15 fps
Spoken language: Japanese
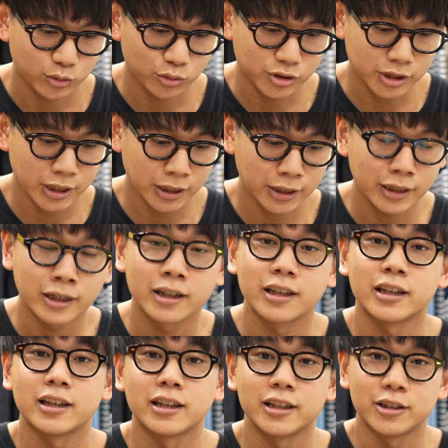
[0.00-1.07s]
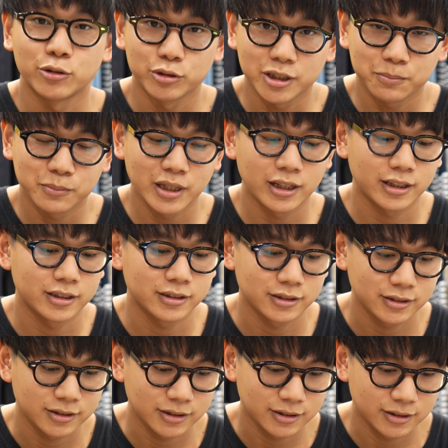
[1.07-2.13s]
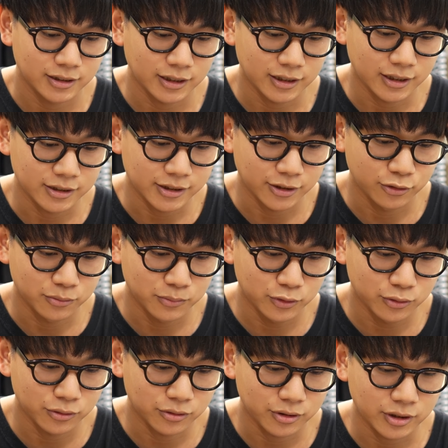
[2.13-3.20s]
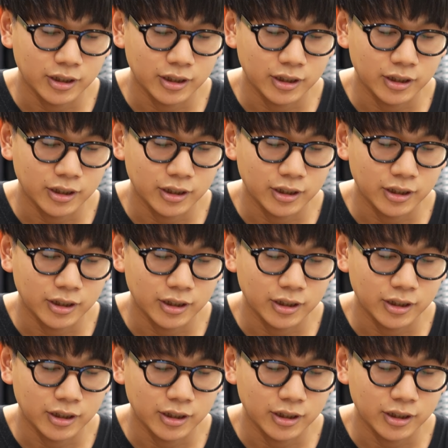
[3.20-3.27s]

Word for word: そして、えー、よにんめですけども、